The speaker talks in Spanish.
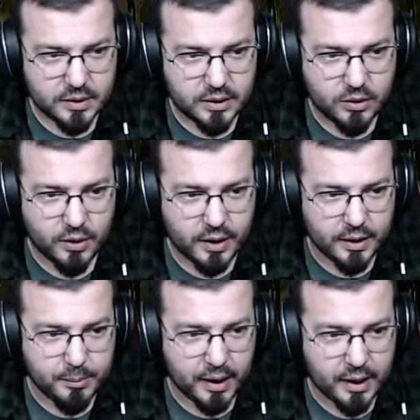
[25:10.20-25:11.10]

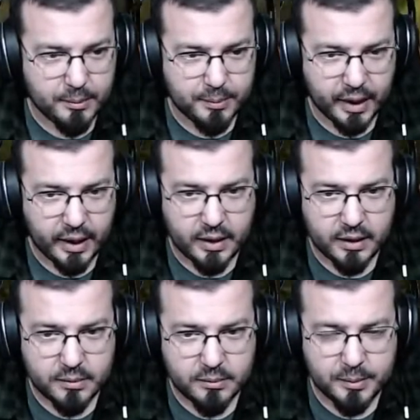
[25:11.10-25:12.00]
Entonces, ¿para qué, ¿para qué
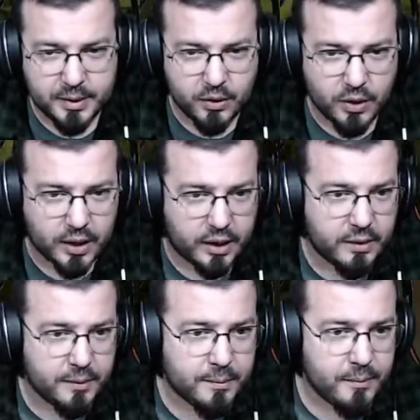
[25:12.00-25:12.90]
me he metido yo aquí?
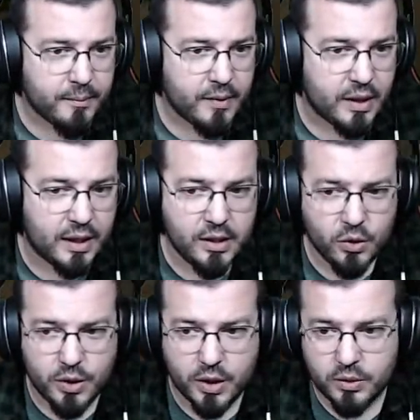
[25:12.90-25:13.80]
Allí no
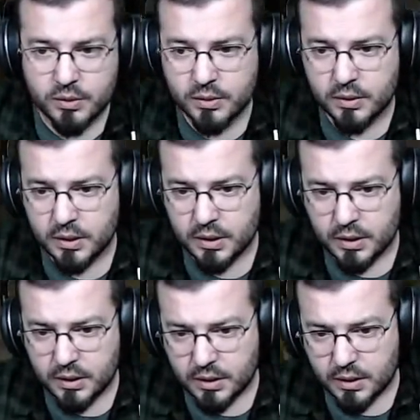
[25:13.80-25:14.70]
llegó.
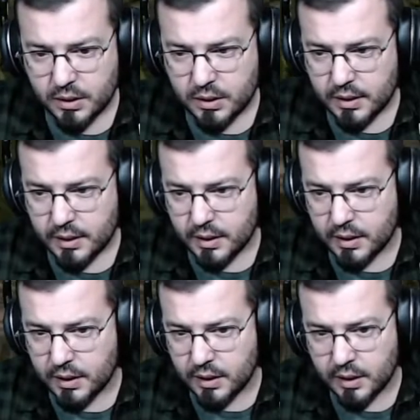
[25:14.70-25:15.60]

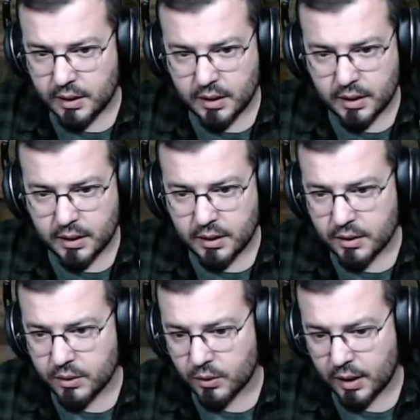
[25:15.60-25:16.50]
Eh,
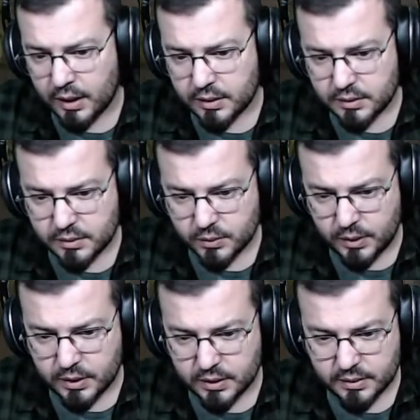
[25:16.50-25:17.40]
Hola.
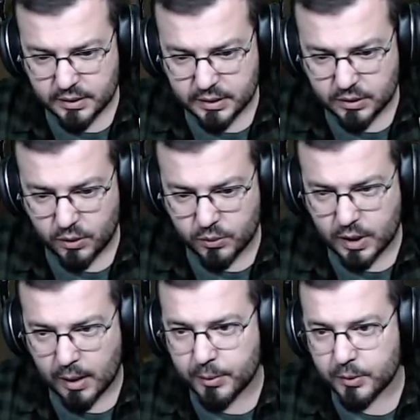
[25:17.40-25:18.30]
Uy, solo un
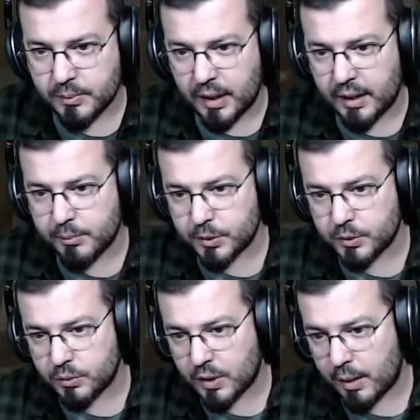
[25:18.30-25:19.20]
trapo. Vale, pues
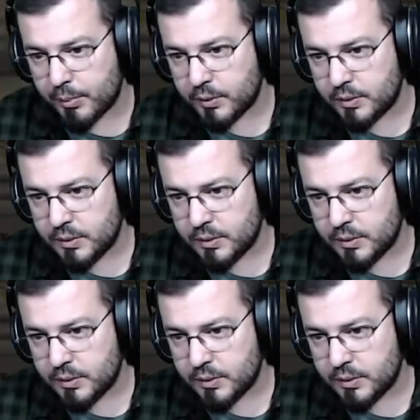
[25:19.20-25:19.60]
un trapo.